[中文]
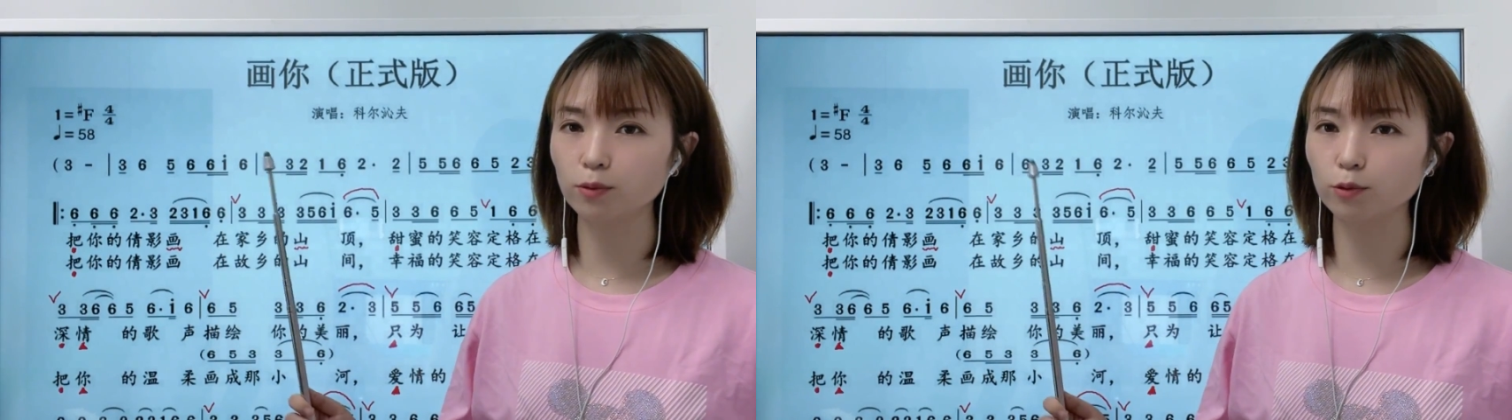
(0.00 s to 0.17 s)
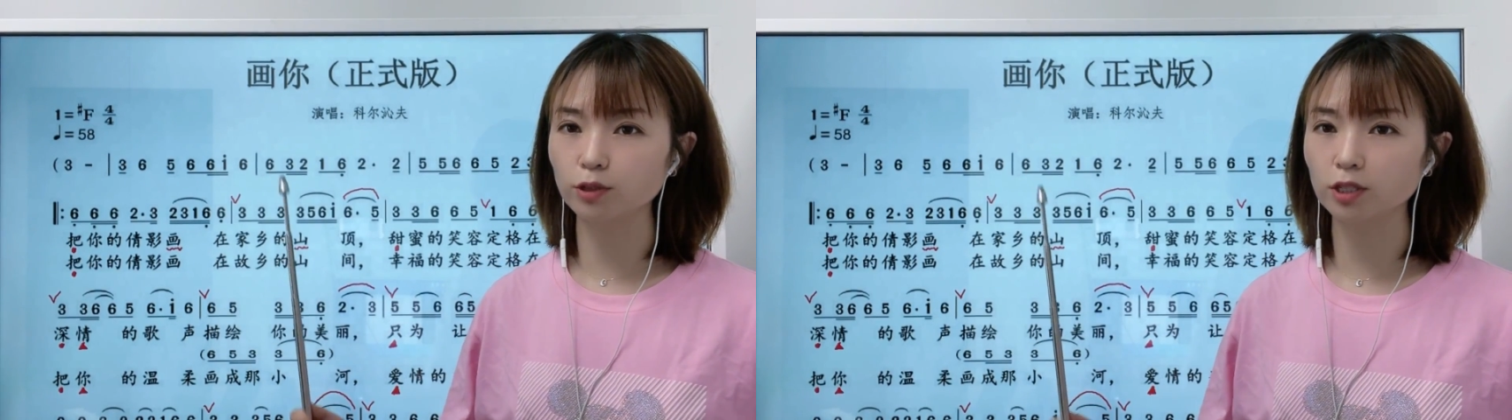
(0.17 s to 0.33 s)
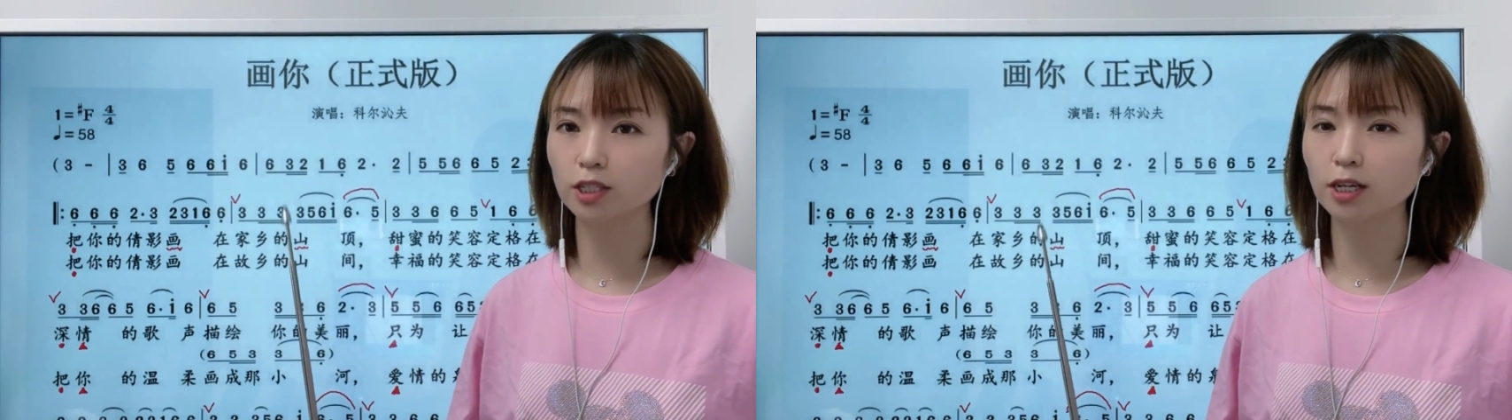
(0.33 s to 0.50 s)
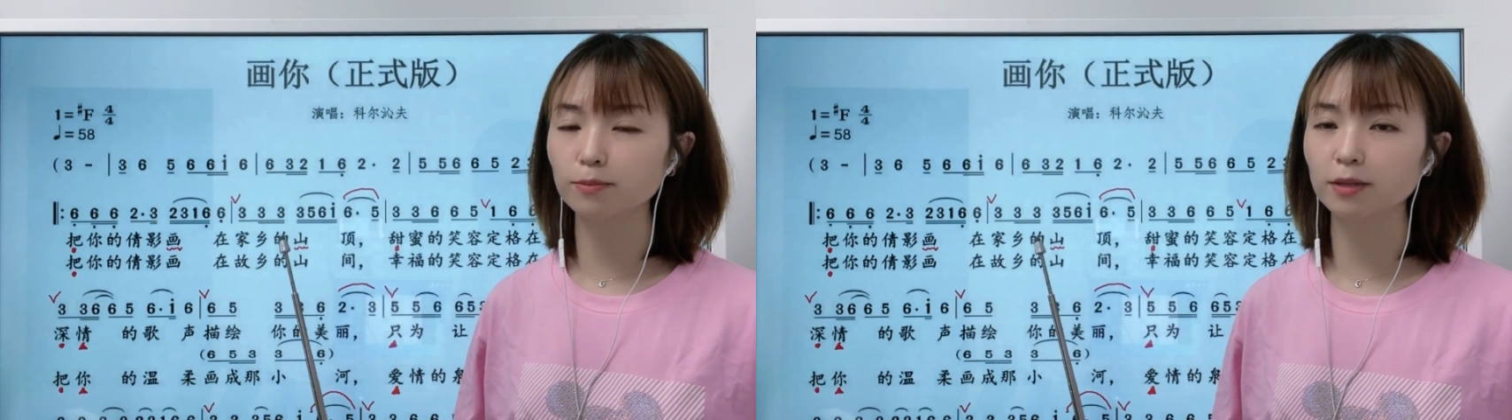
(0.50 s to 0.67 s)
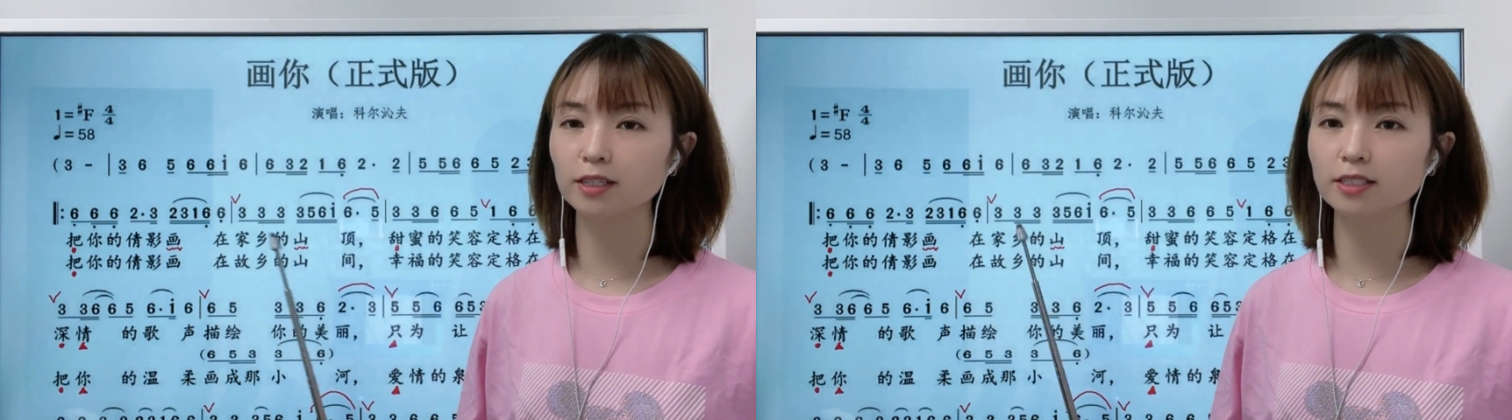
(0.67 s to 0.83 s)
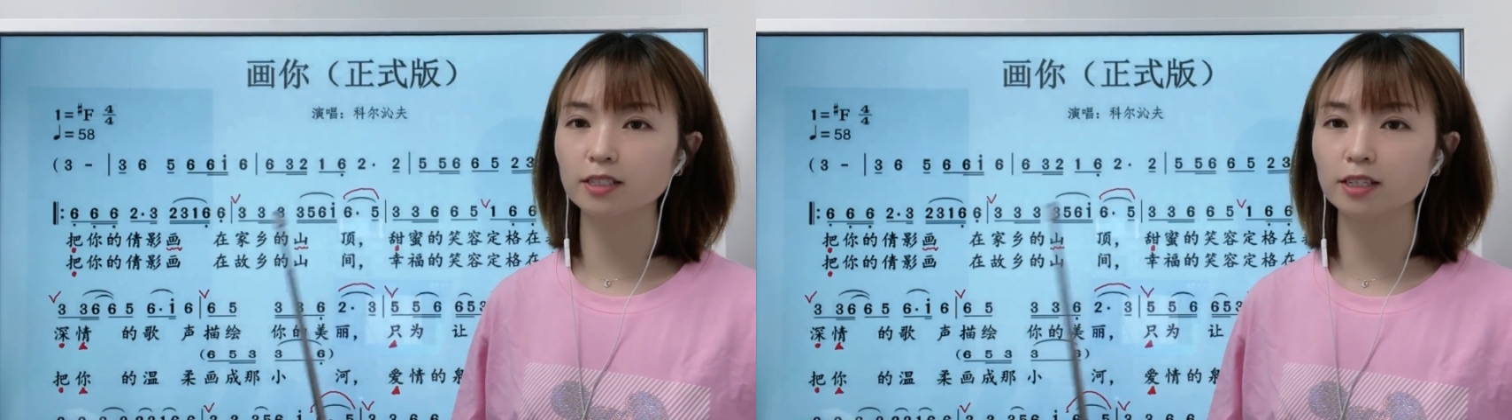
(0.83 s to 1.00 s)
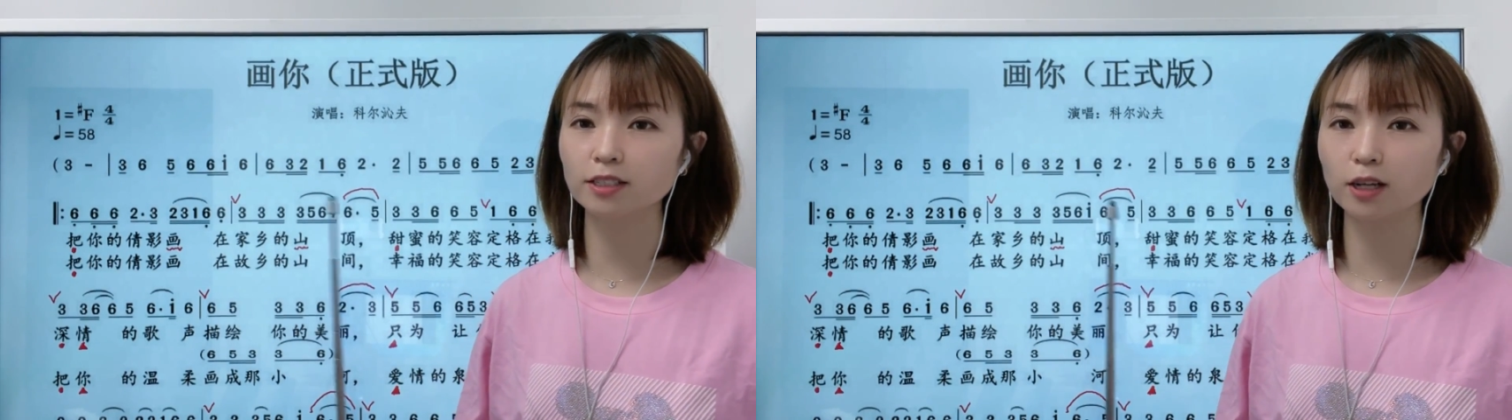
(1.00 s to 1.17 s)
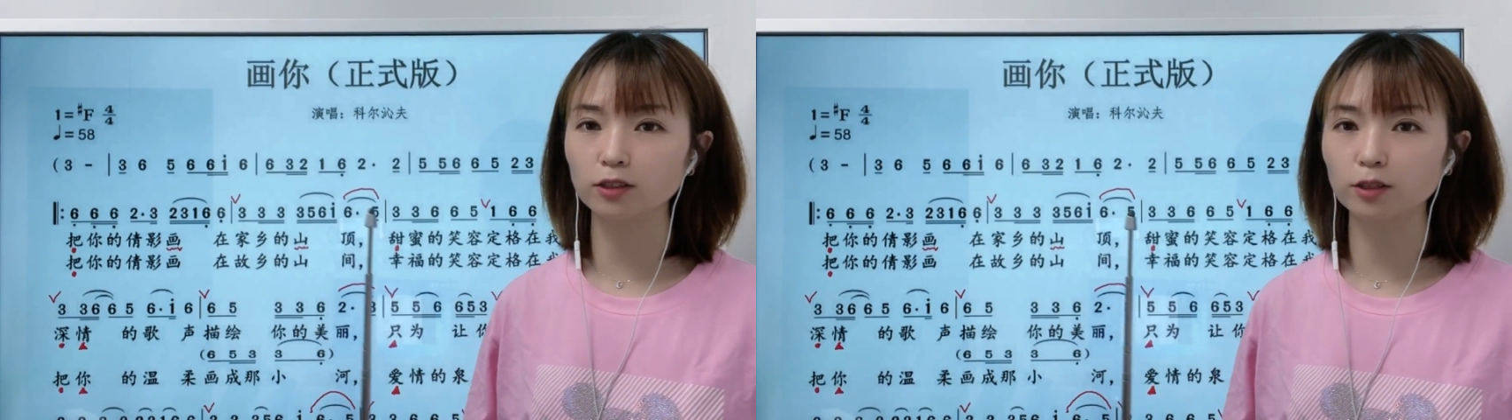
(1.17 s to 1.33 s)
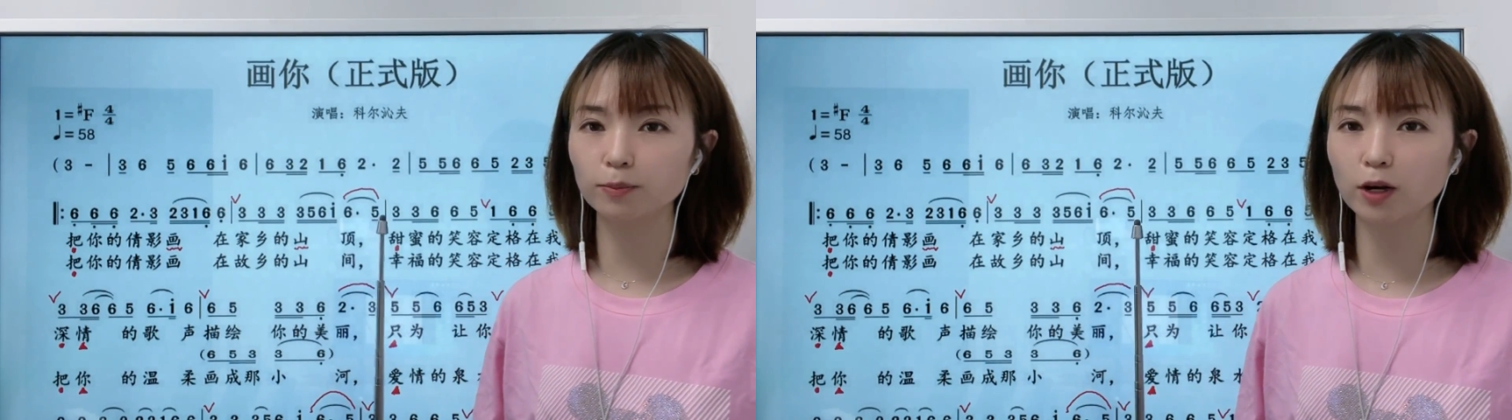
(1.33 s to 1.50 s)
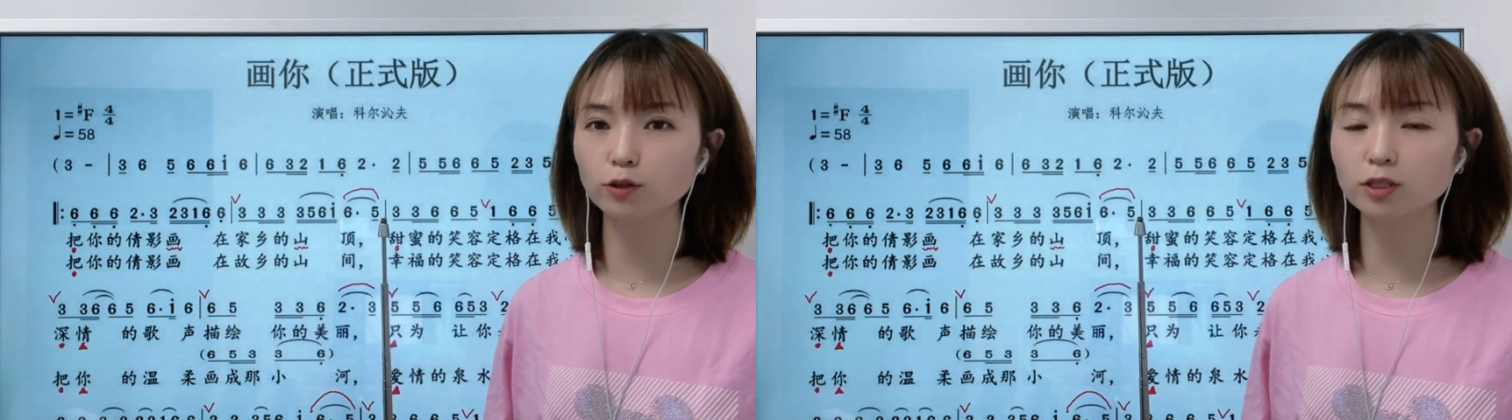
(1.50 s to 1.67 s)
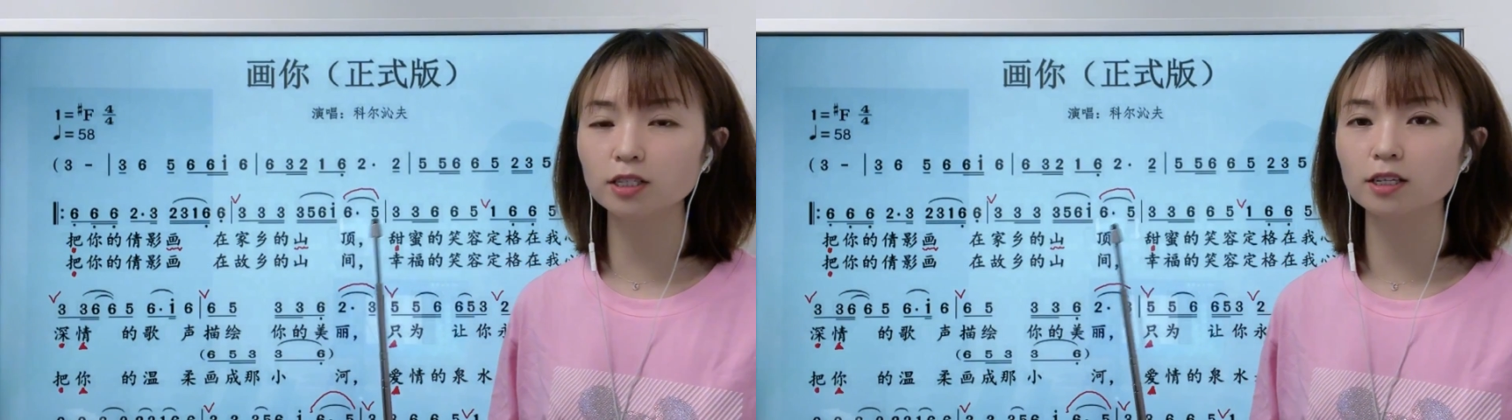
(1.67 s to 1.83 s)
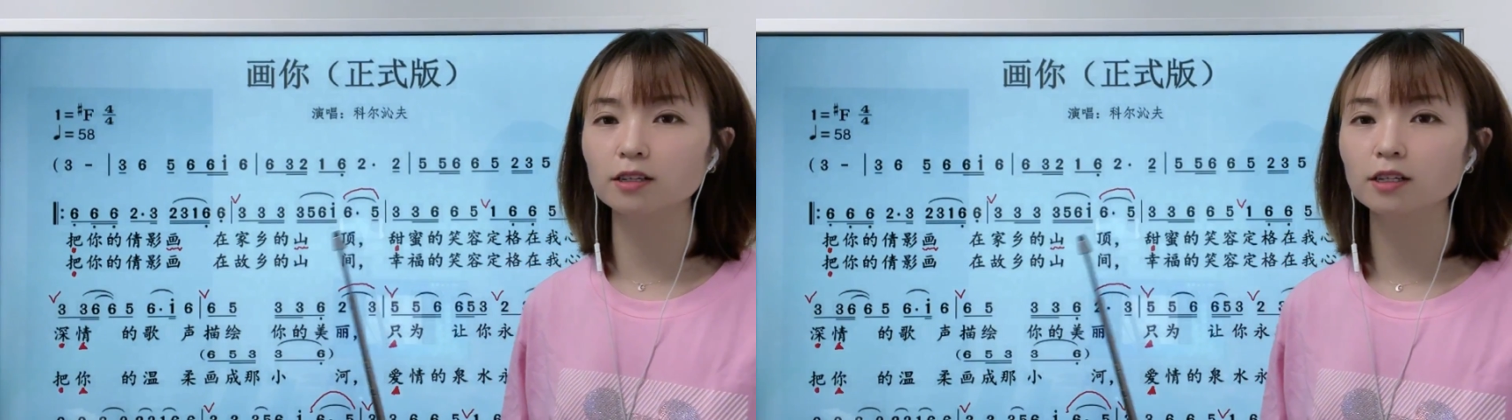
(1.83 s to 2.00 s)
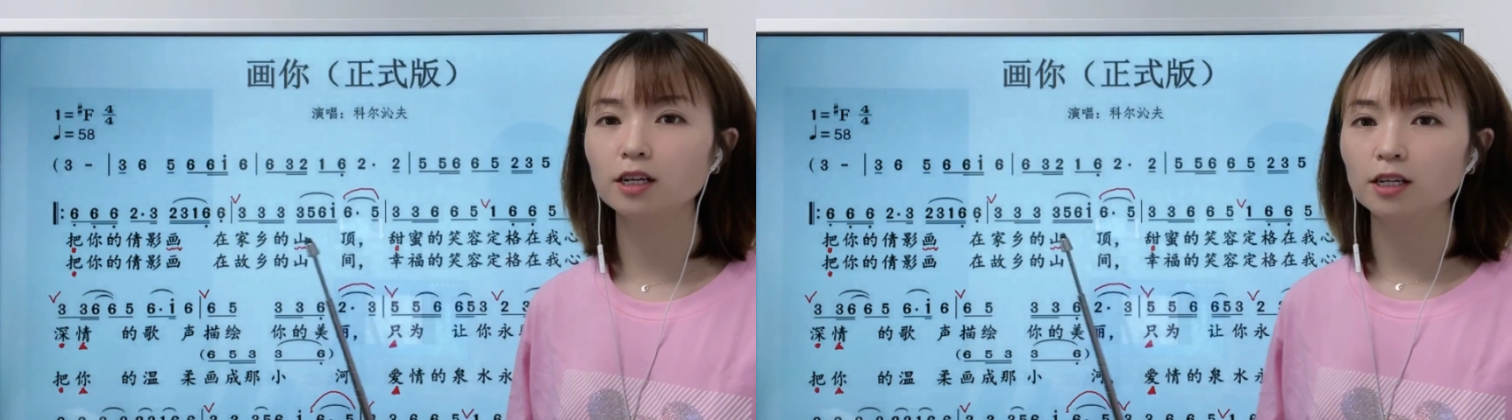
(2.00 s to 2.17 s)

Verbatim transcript: 谱子上面的这些小的标记。